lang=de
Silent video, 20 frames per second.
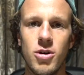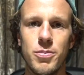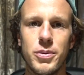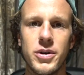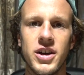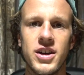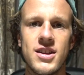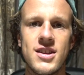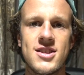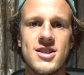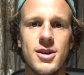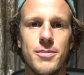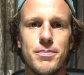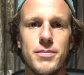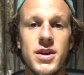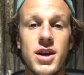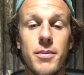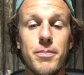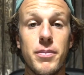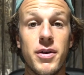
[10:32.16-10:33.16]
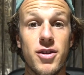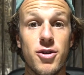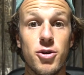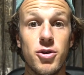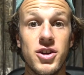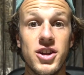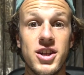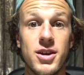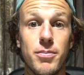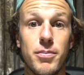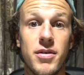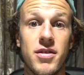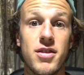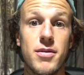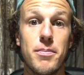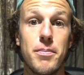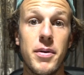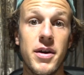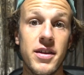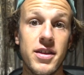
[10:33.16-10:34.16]
Hopkins hat mir persönlich ein
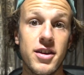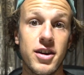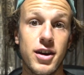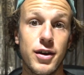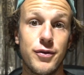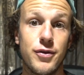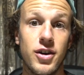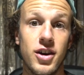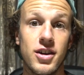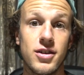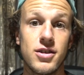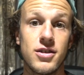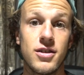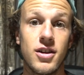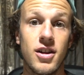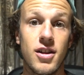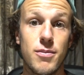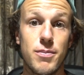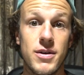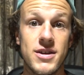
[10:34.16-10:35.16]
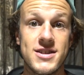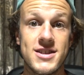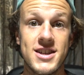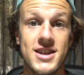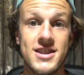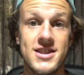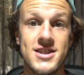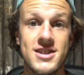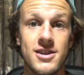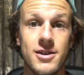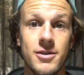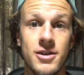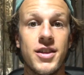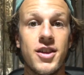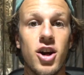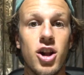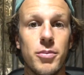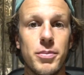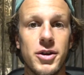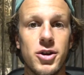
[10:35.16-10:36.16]
bisschen besser gefallen als Placentia,
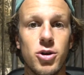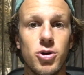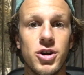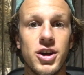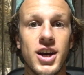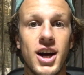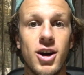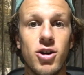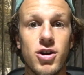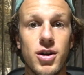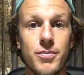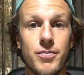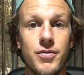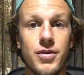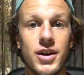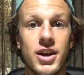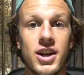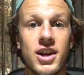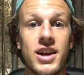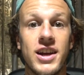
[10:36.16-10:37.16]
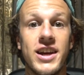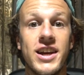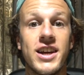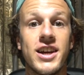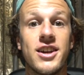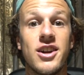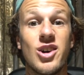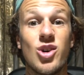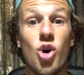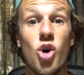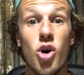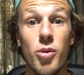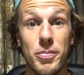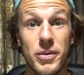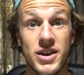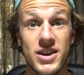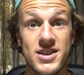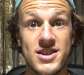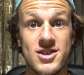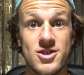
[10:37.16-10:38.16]
weshalb ich euch auch empfehle, eher nach
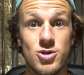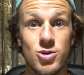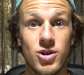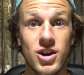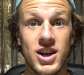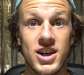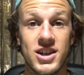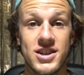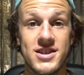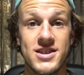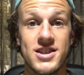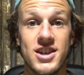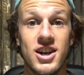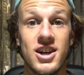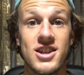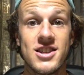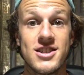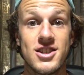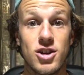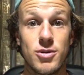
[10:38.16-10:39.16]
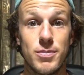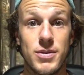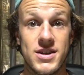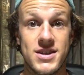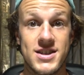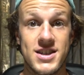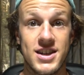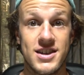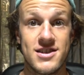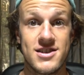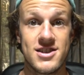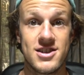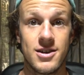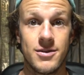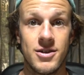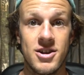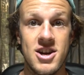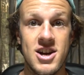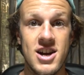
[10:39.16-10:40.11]
Hopkins zu reisen als nach Placentia.